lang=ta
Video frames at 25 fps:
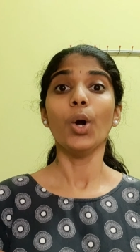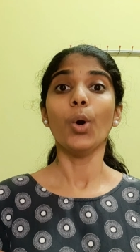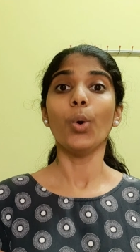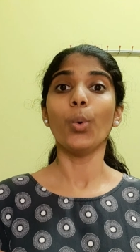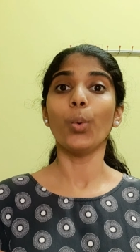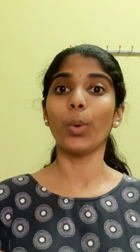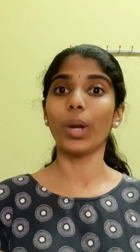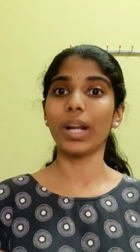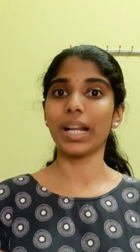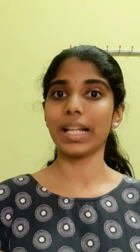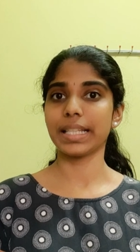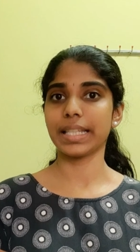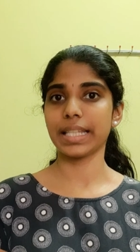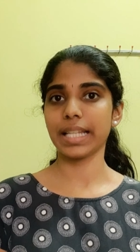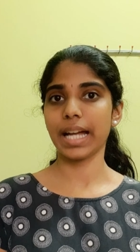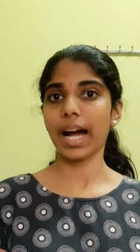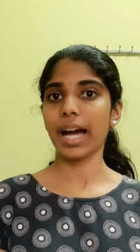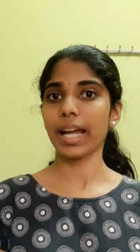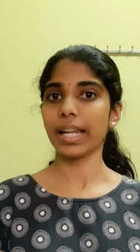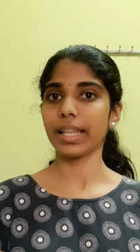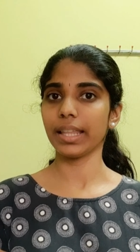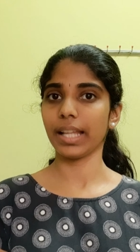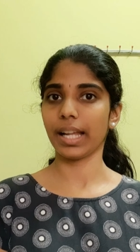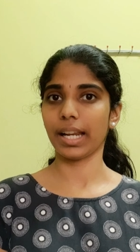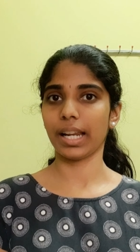உங்களை
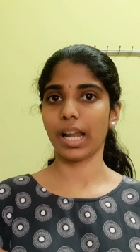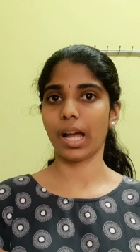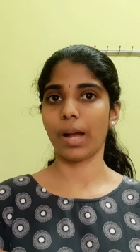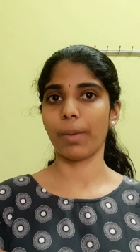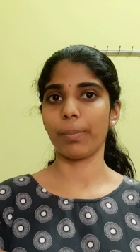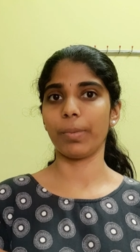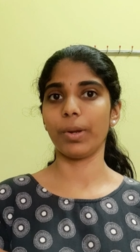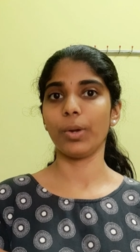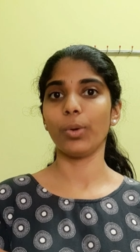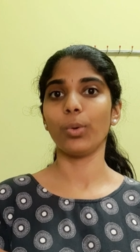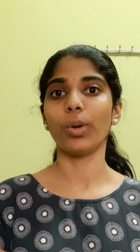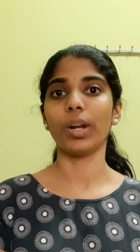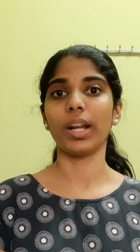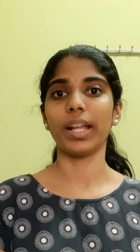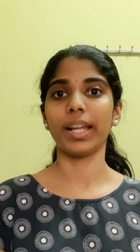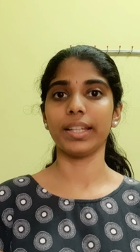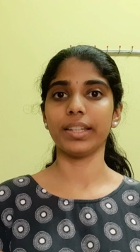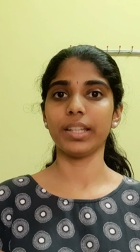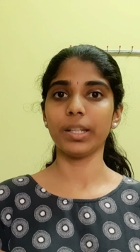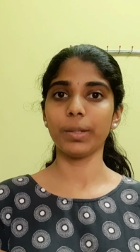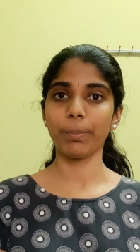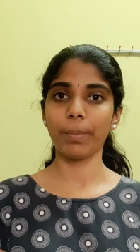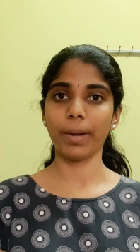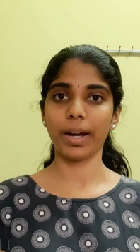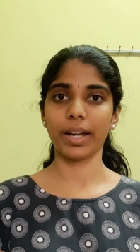சார்ந்தல்லாமல் உங்களை
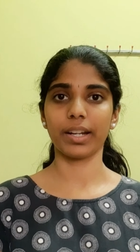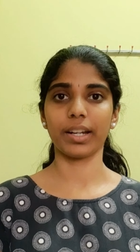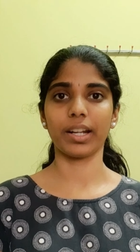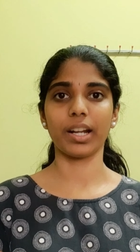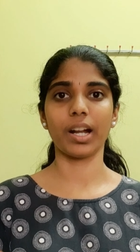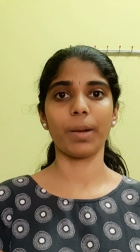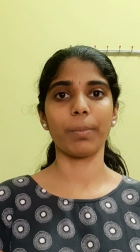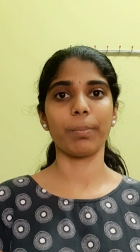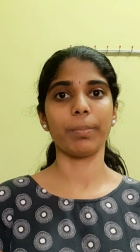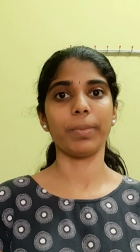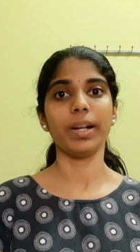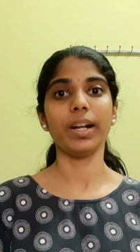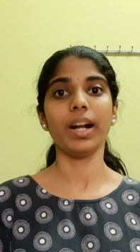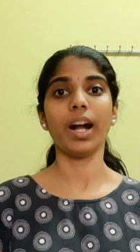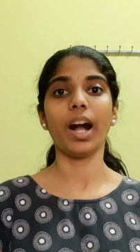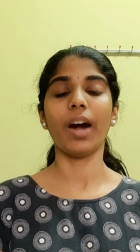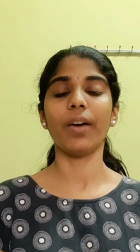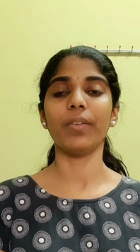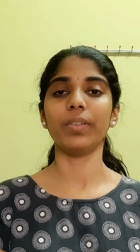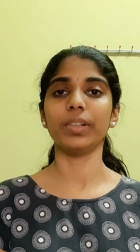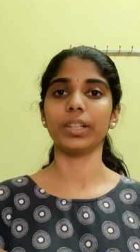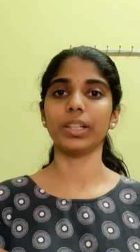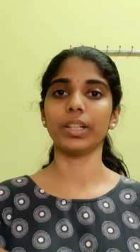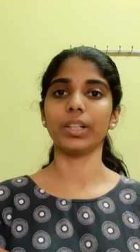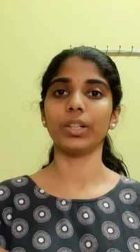எதிர்பார்க்காம
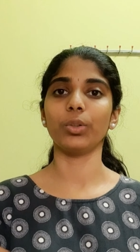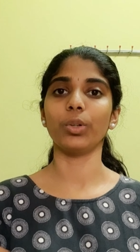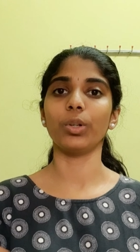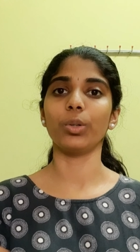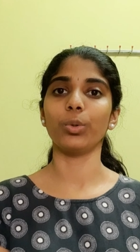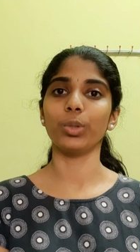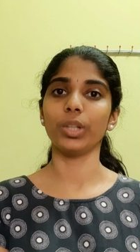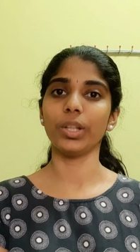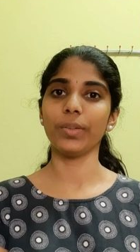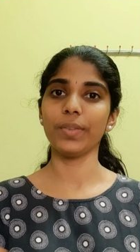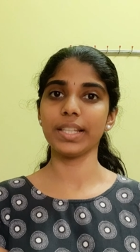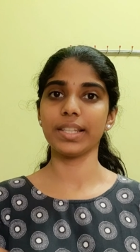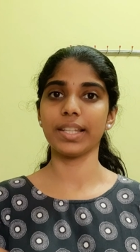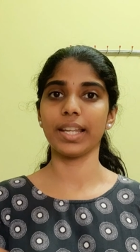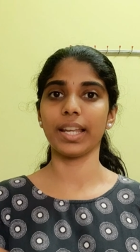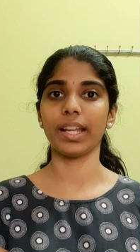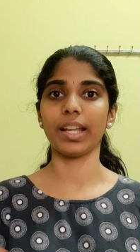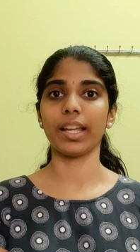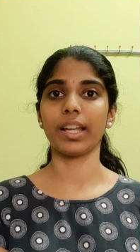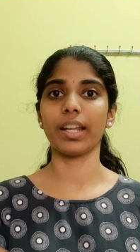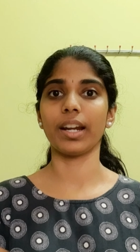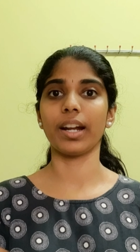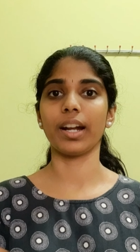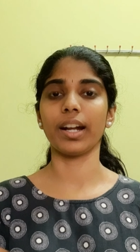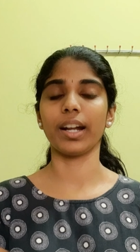அவங்க ஒரு உதவி
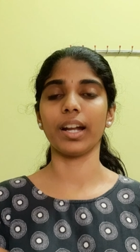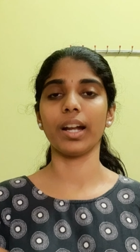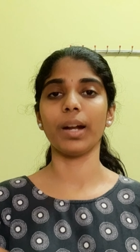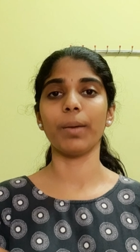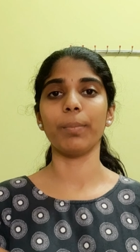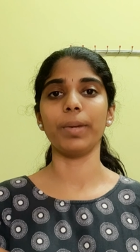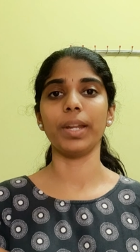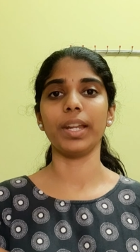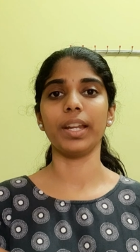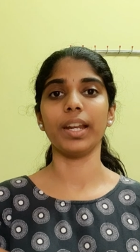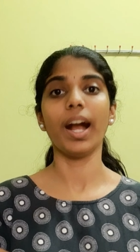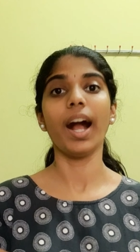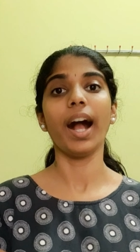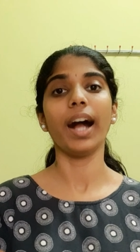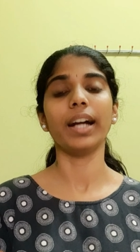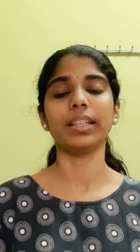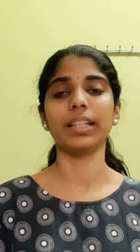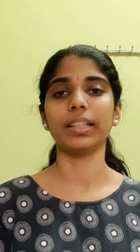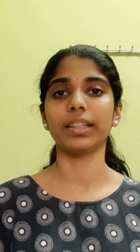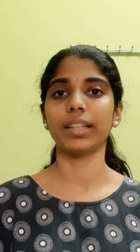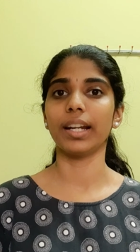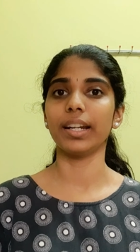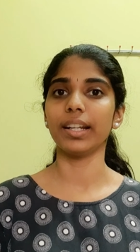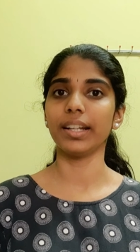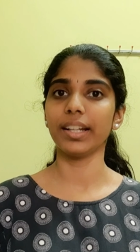செய்கிறாங்க அப்படின்னா அதை
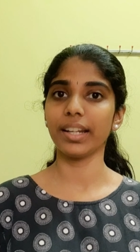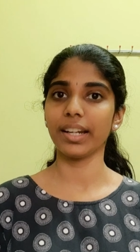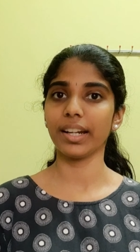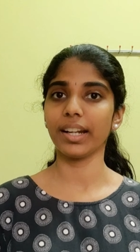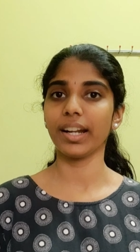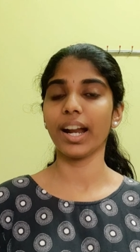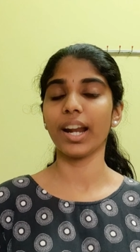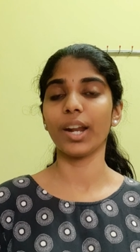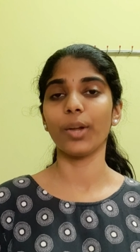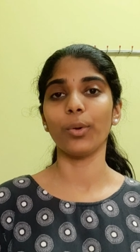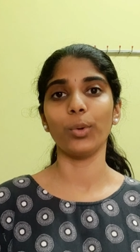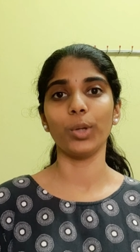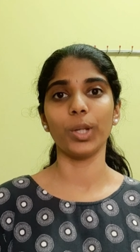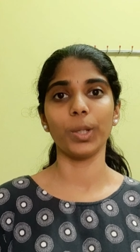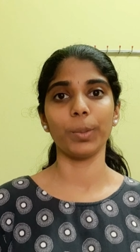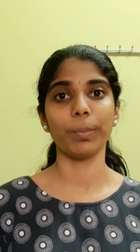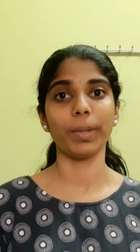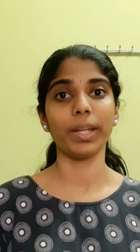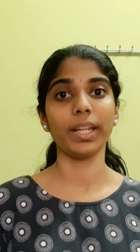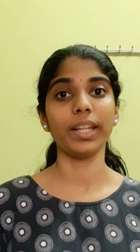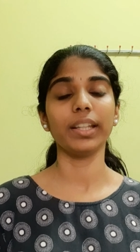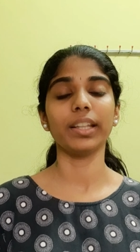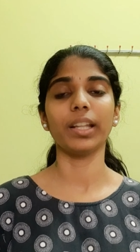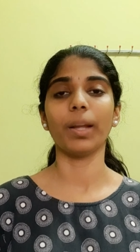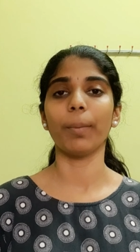தடுக்கிறக்கான
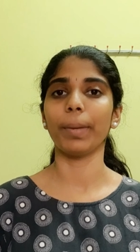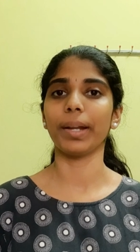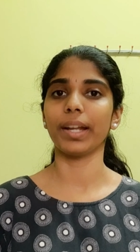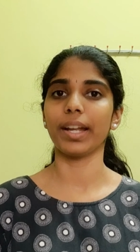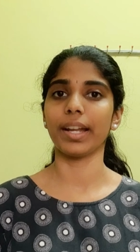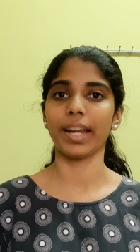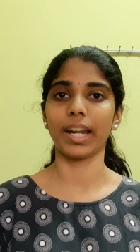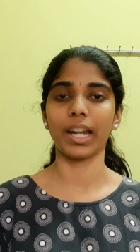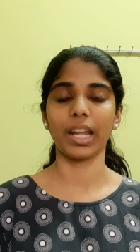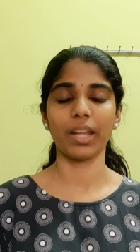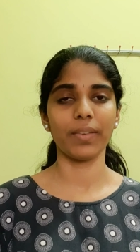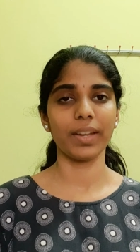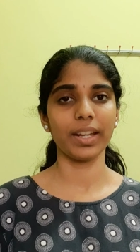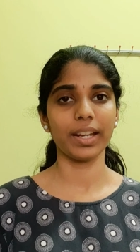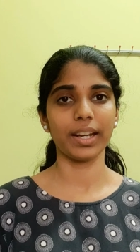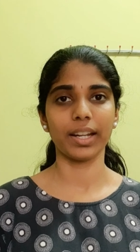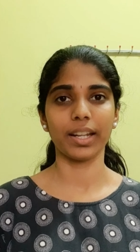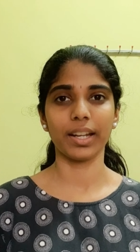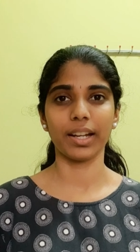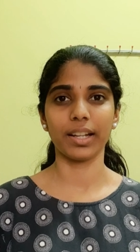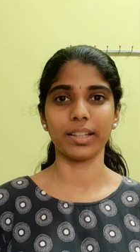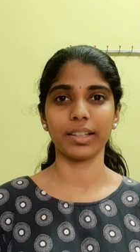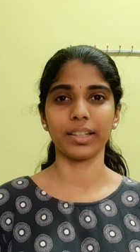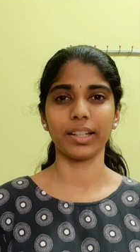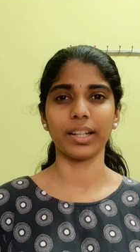உரிமை நமக்கு கிடையவே
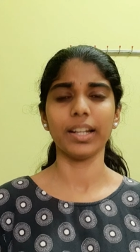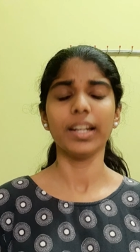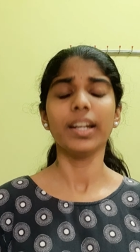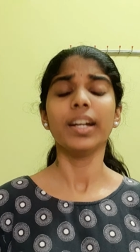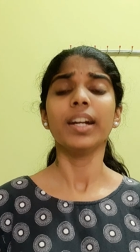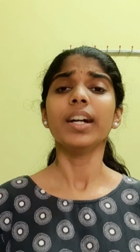கிடையாதுங்க